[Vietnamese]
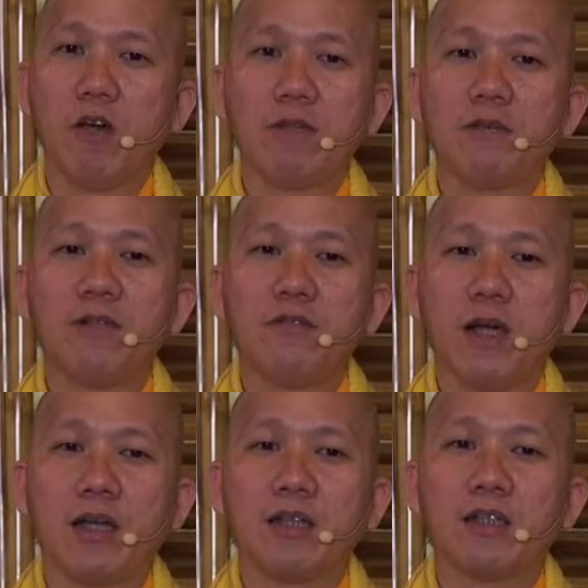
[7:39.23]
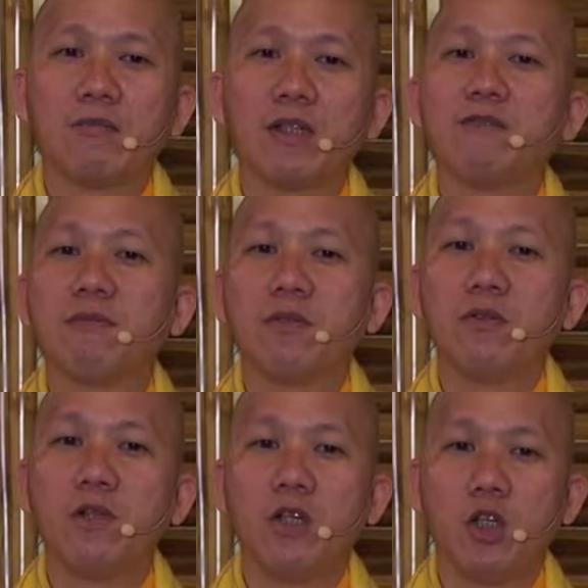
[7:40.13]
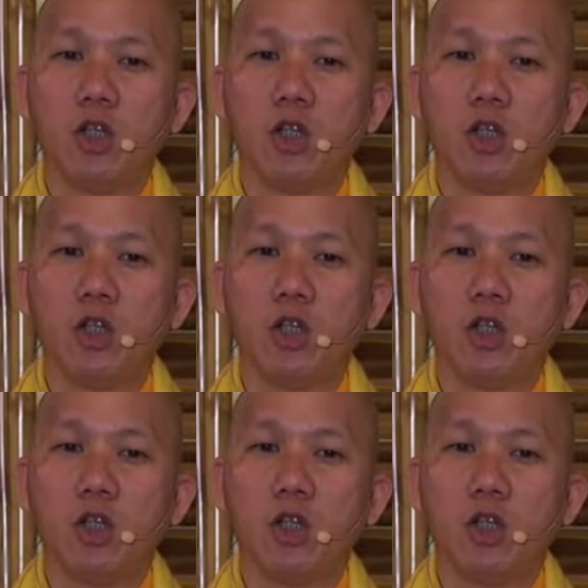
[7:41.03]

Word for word: tốt lắm đức phật ở trong kinh pháp cú đó.